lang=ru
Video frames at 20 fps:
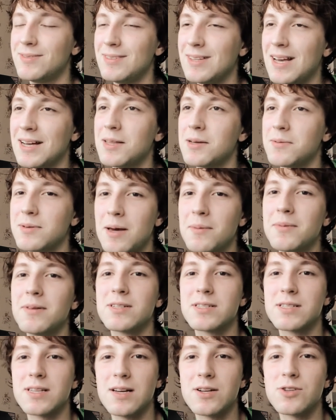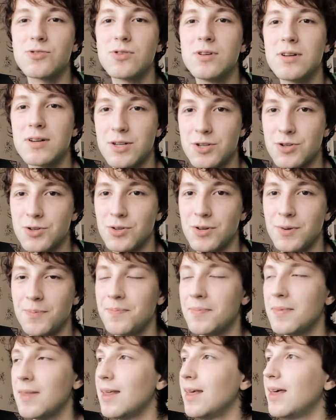Я, я даже скажу хорошо.
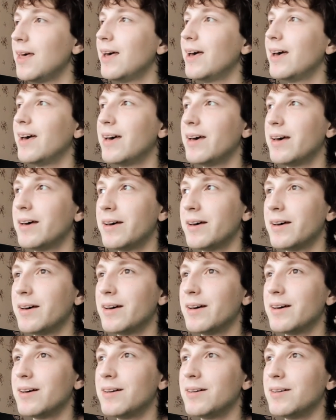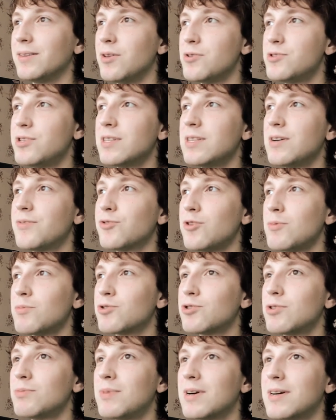Но дело в
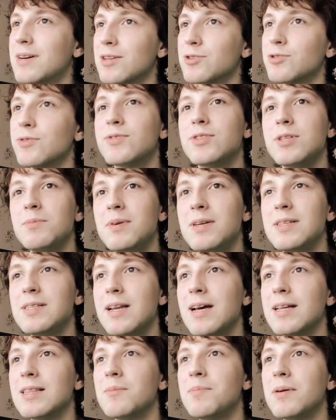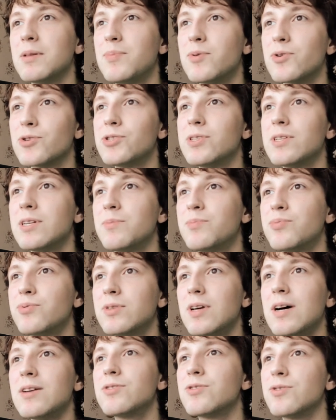том, что Microsoft себе изрядно подпортила
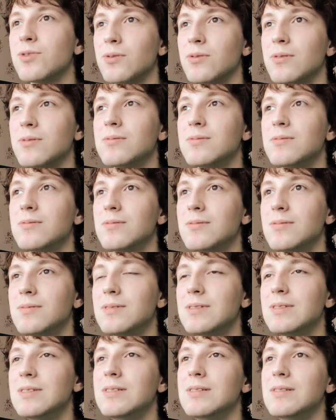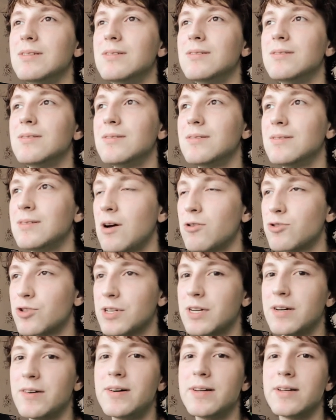репутацию. Я
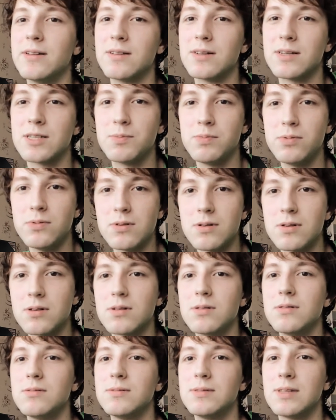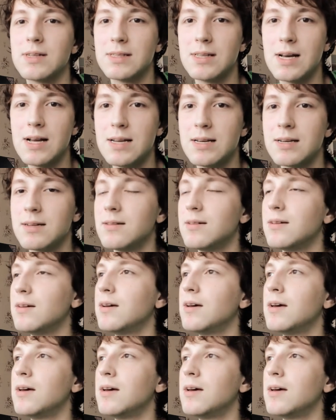уже говорил, Explorer и так далее.